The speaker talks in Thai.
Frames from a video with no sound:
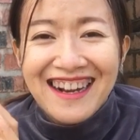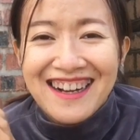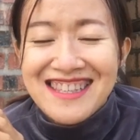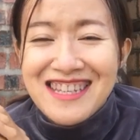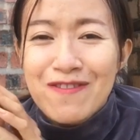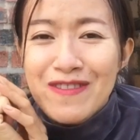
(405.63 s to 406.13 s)

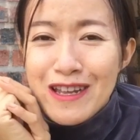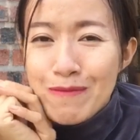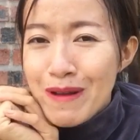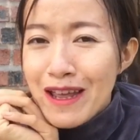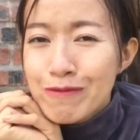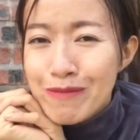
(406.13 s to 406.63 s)
ก็จะมี
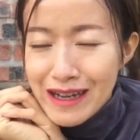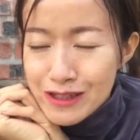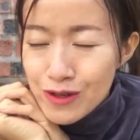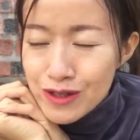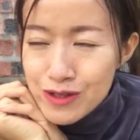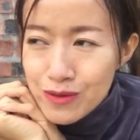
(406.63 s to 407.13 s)
เป็นบาง
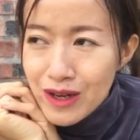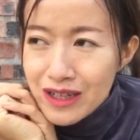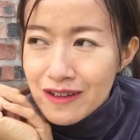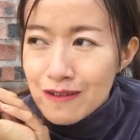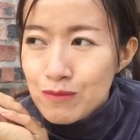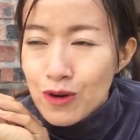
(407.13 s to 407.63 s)
ช่ว
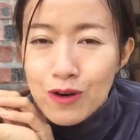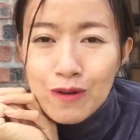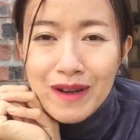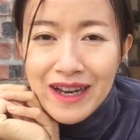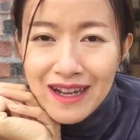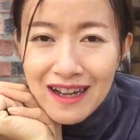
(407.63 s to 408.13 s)
งๆที่โม
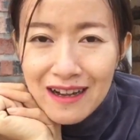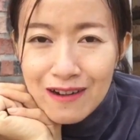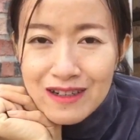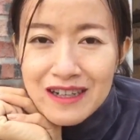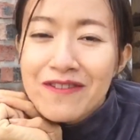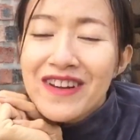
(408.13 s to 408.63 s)
ไม่ได้เข้า
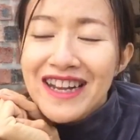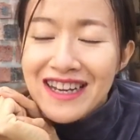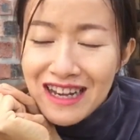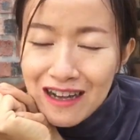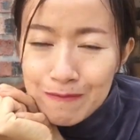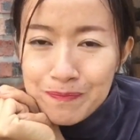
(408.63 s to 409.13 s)
หรือไม่ได้
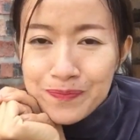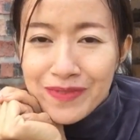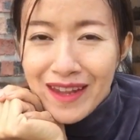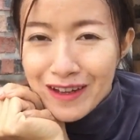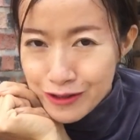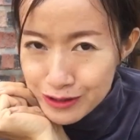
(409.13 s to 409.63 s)

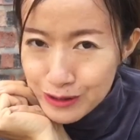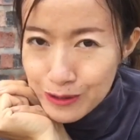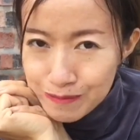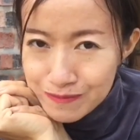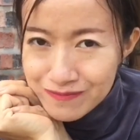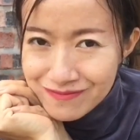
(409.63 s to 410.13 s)
ทำ
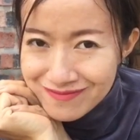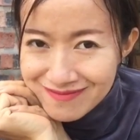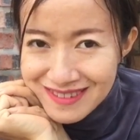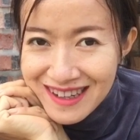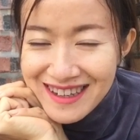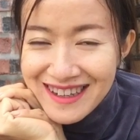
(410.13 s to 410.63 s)
YouTube
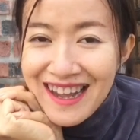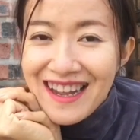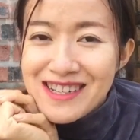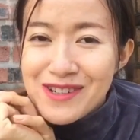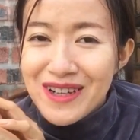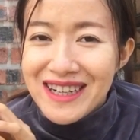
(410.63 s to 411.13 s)
แต่
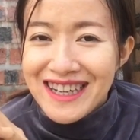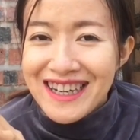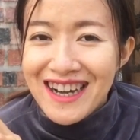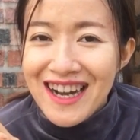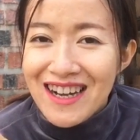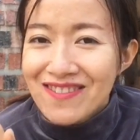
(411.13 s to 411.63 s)
ช่วงนี้
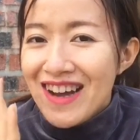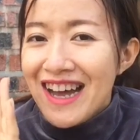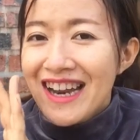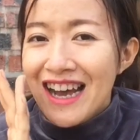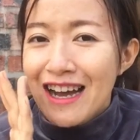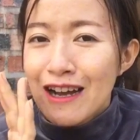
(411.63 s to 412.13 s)
ก็มา
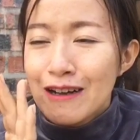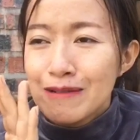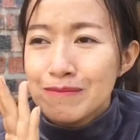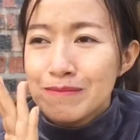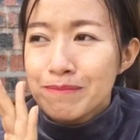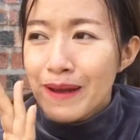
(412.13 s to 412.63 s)

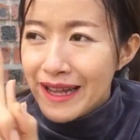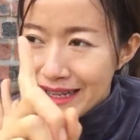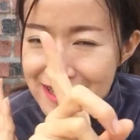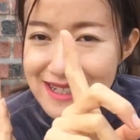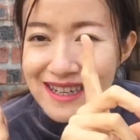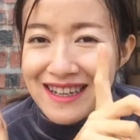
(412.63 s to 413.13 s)
ทำเพ
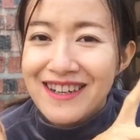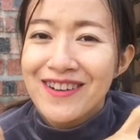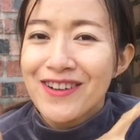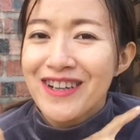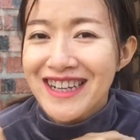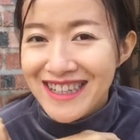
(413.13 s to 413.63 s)
จอ
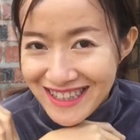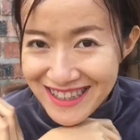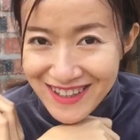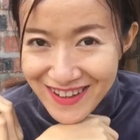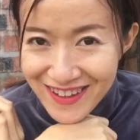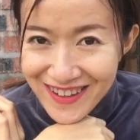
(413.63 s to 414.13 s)
ยู่นิดนิด
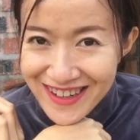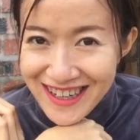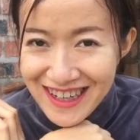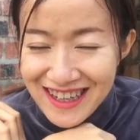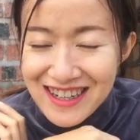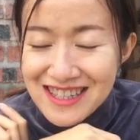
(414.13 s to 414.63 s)
หน่อยๆ
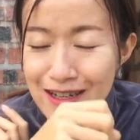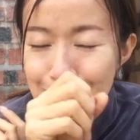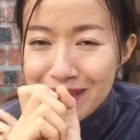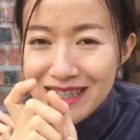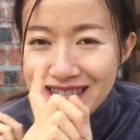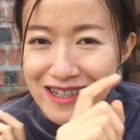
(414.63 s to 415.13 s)
นะคะ ก็จะ
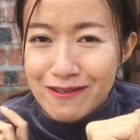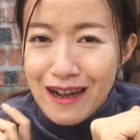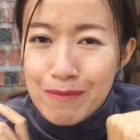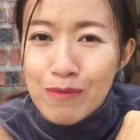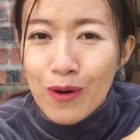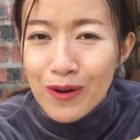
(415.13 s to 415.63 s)
มีชื่อ
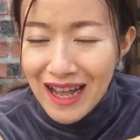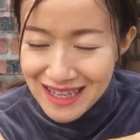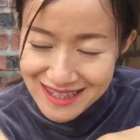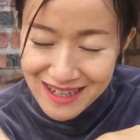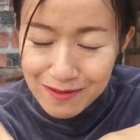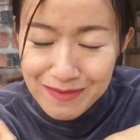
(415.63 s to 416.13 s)
ว่าโมลา
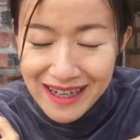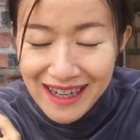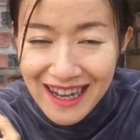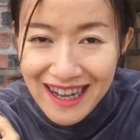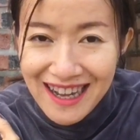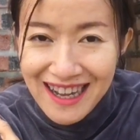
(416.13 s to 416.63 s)
เซียเหมือน
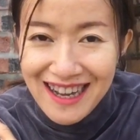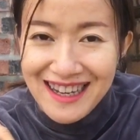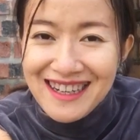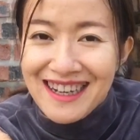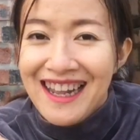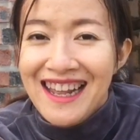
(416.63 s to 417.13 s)
กัน
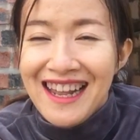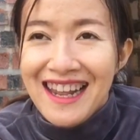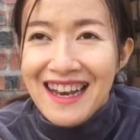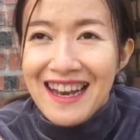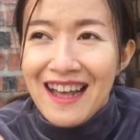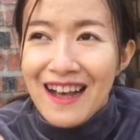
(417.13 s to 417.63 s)

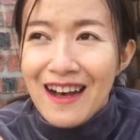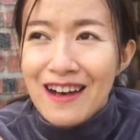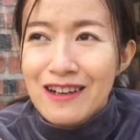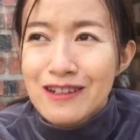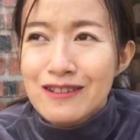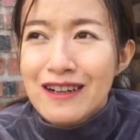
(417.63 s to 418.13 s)
แล้ว
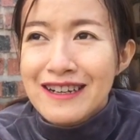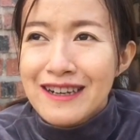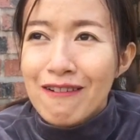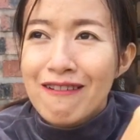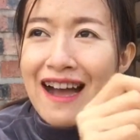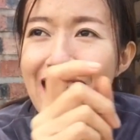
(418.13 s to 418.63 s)

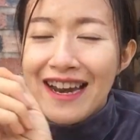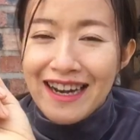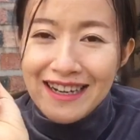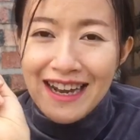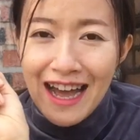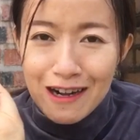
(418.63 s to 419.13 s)
แต่ว่า
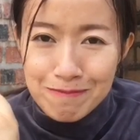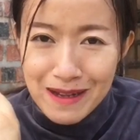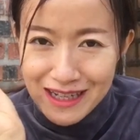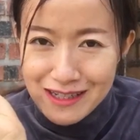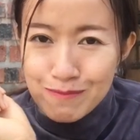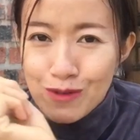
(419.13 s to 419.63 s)
ทางเพ
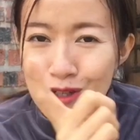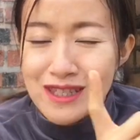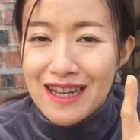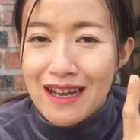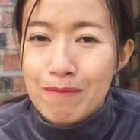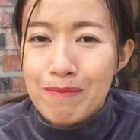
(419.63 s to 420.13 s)
จโม
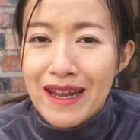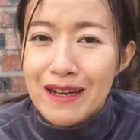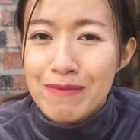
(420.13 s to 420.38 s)
จะเป็น